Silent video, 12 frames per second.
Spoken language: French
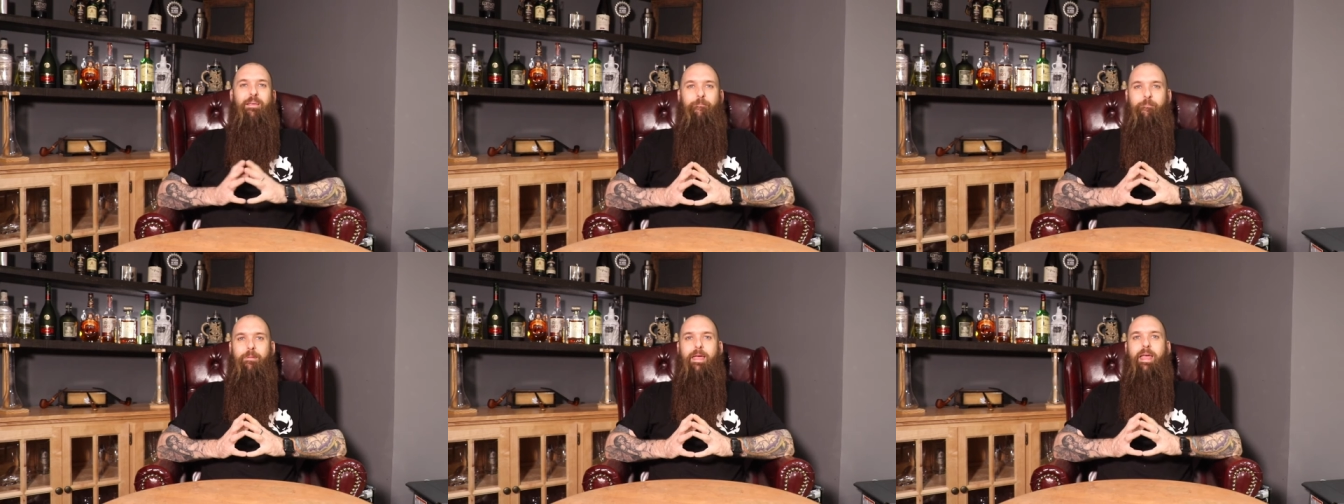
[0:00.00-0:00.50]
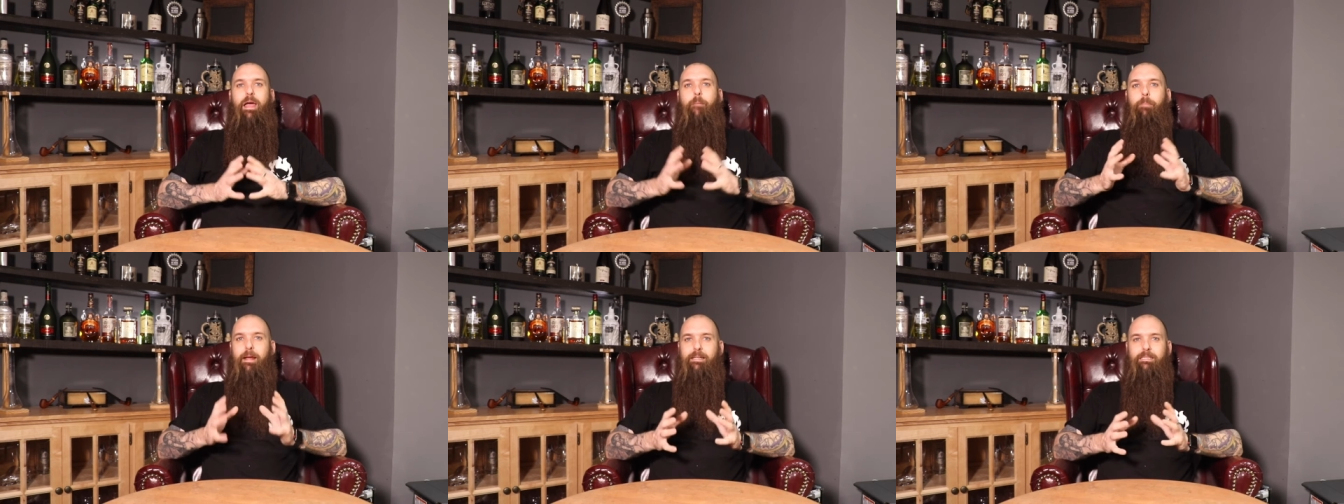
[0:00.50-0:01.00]
Mais euh,
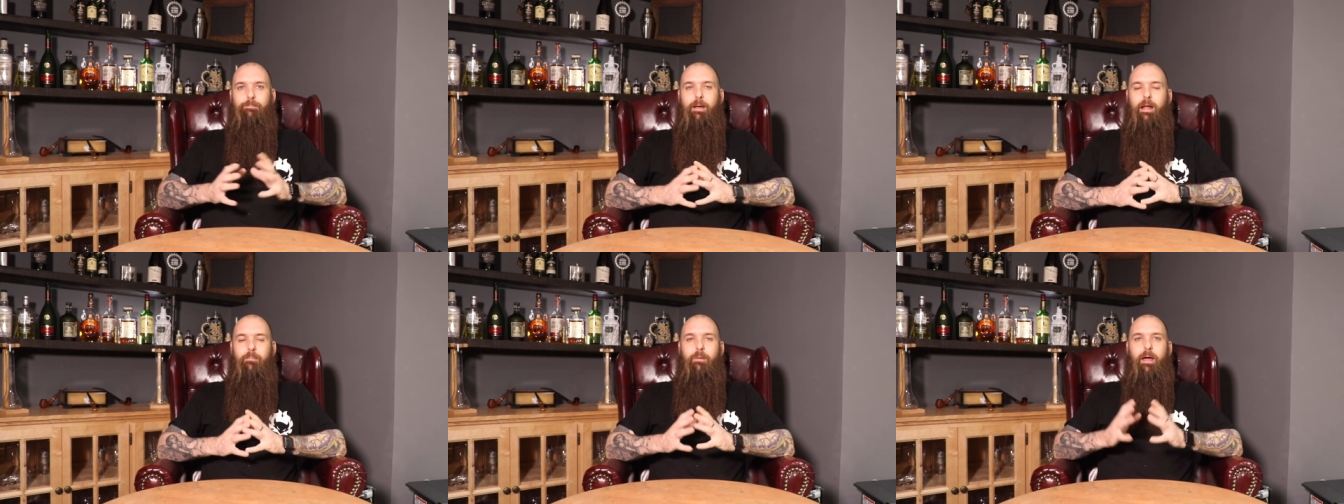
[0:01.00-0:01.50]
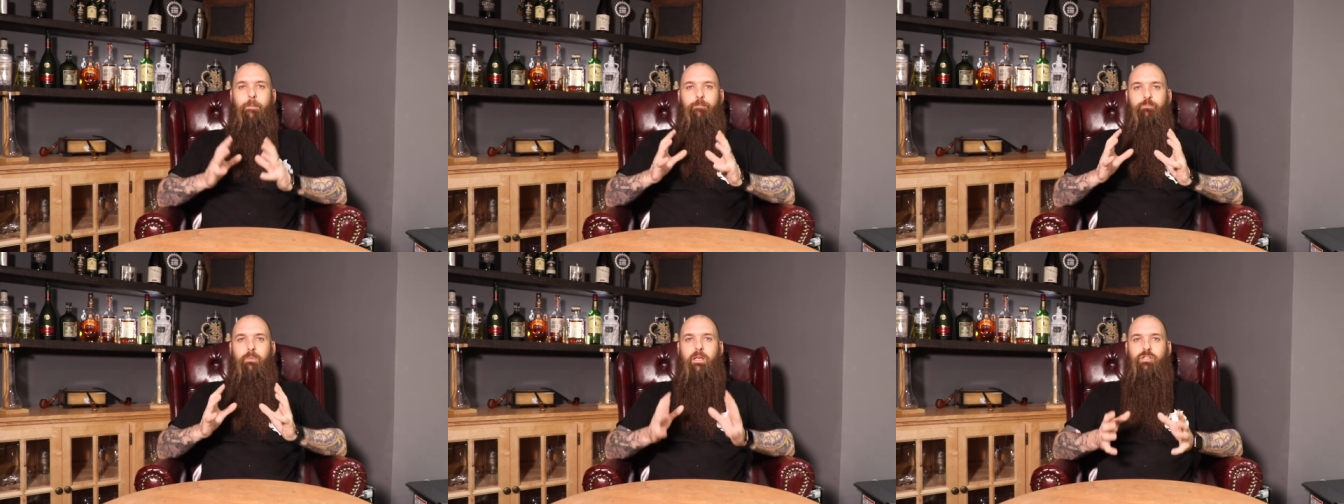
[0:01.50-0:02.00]
principalement,
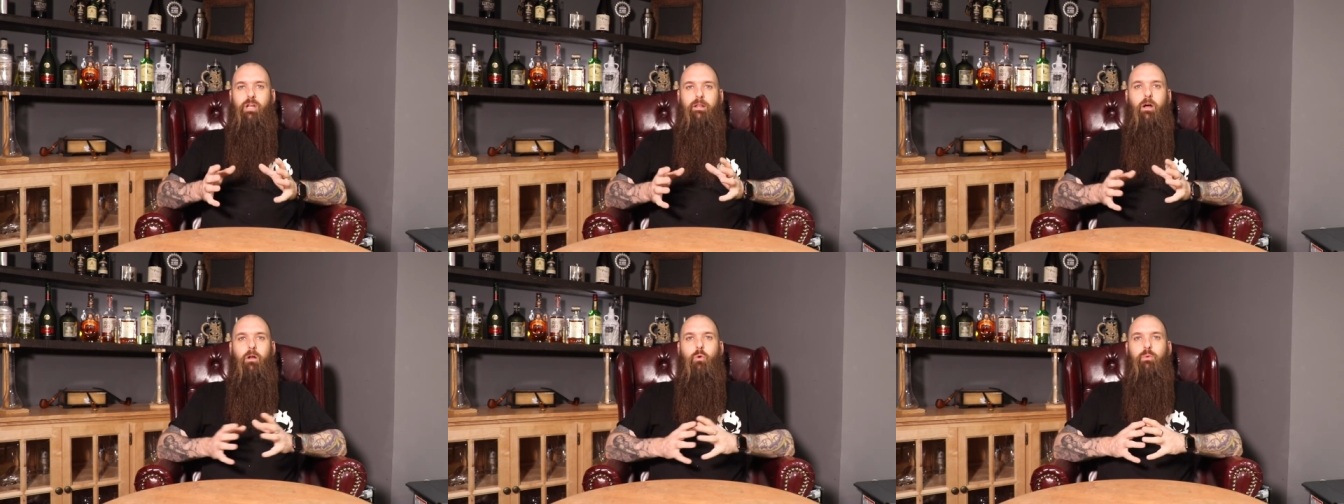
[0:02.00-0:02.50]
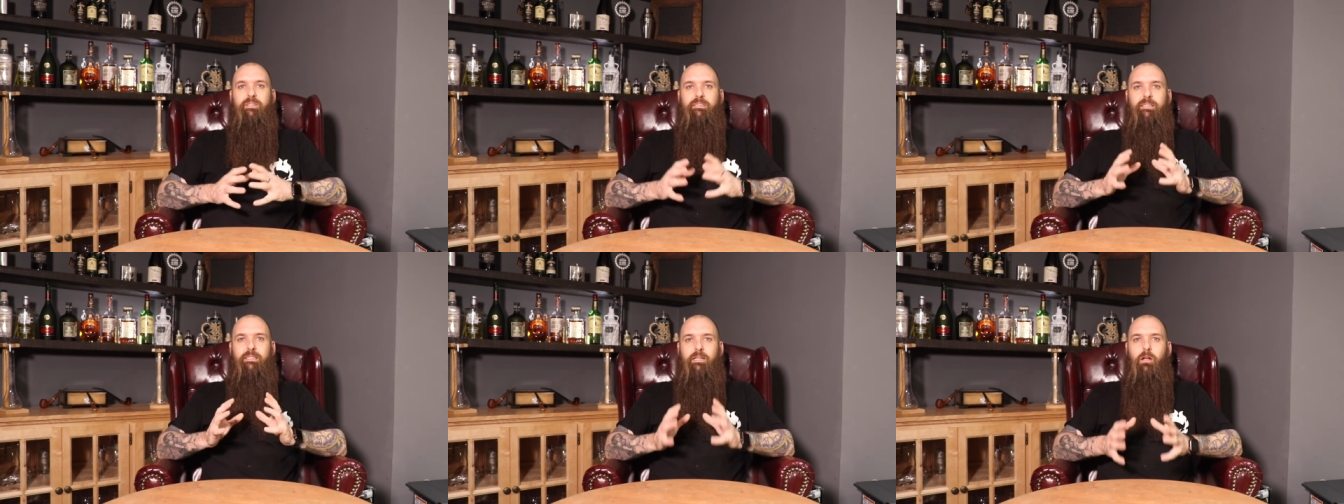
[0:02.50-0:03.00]
j'adore le
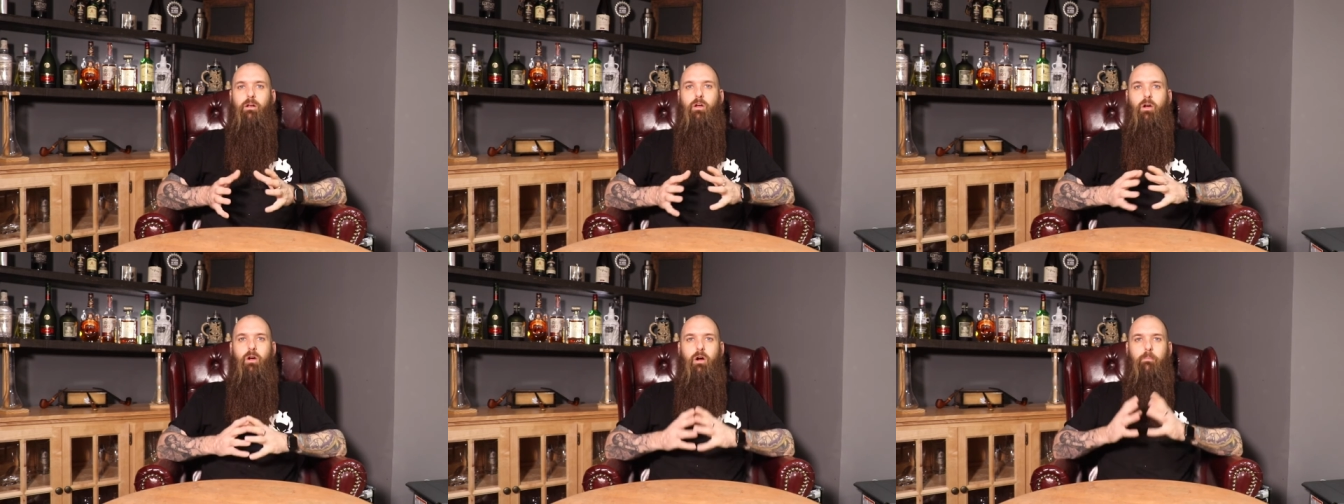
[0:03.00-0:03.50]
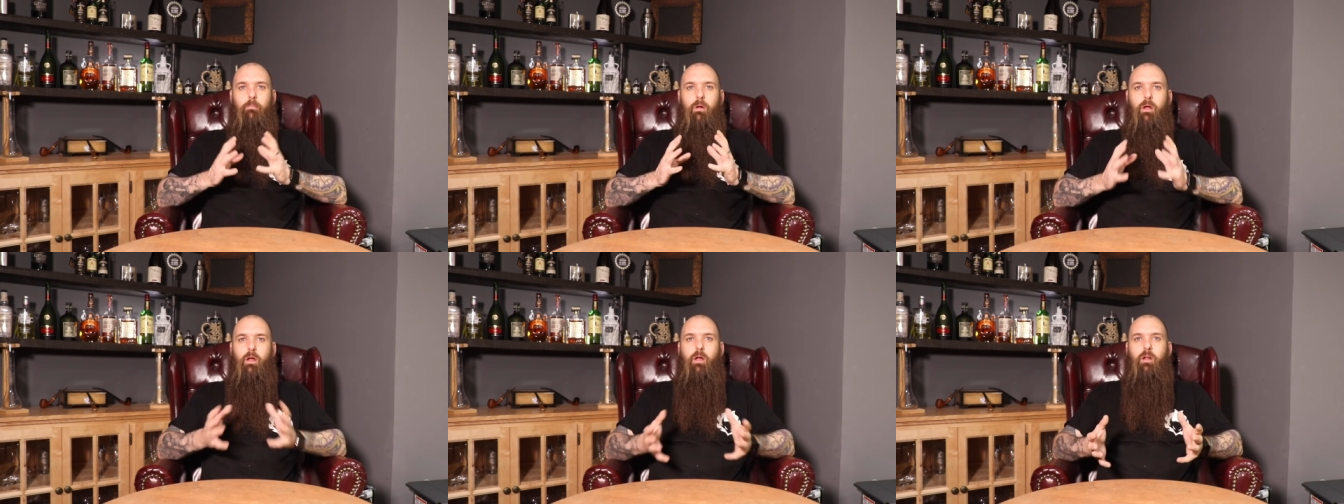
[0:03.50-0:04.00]
whisky, le rhum,
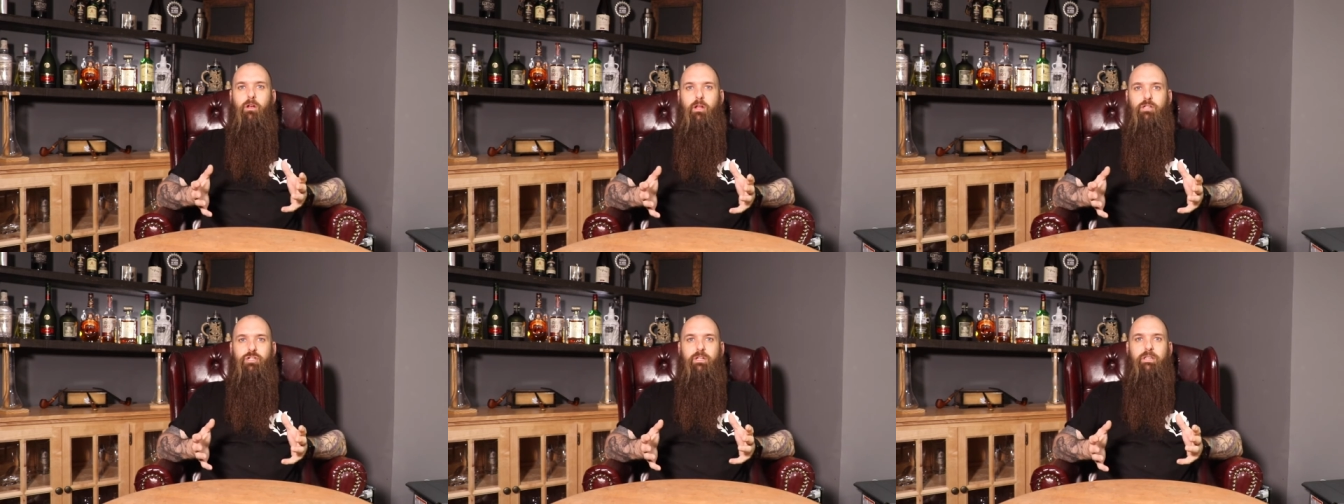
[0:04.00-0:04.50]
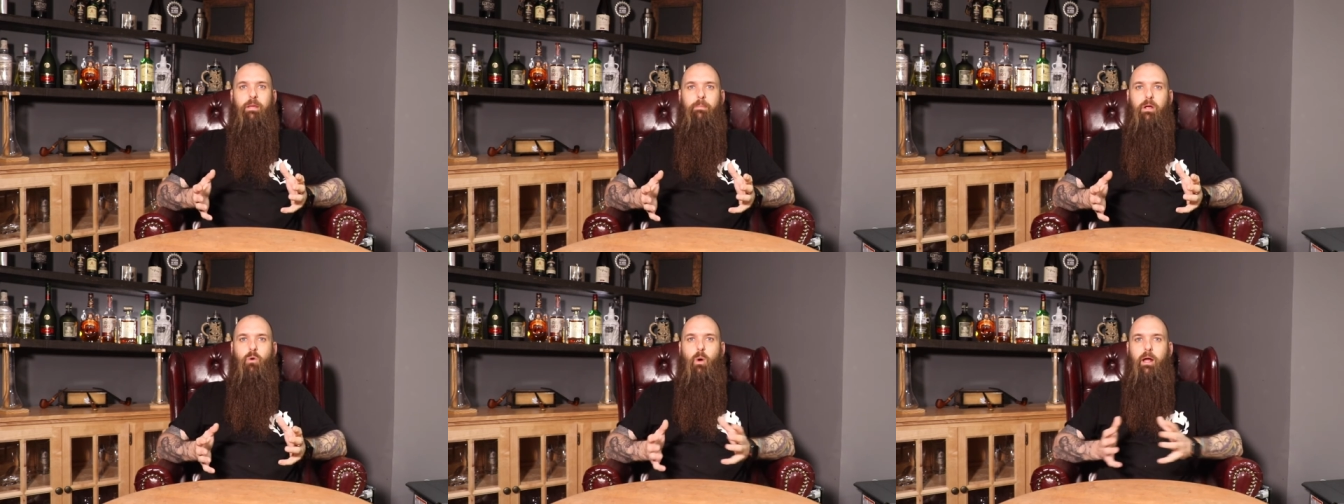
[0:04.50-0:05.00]
le gin
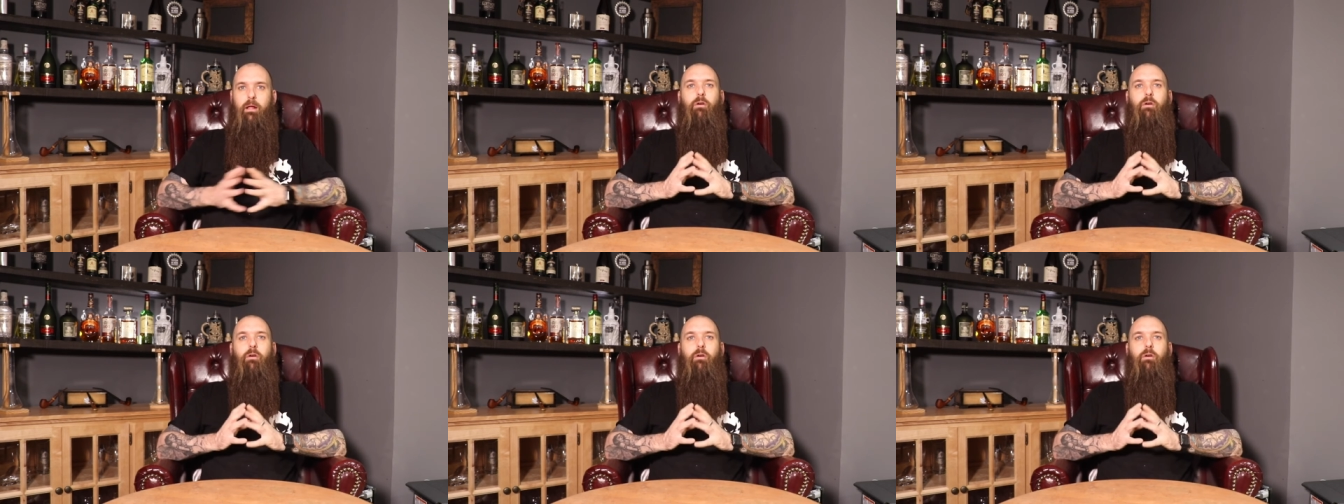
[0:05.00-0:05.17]
québécois.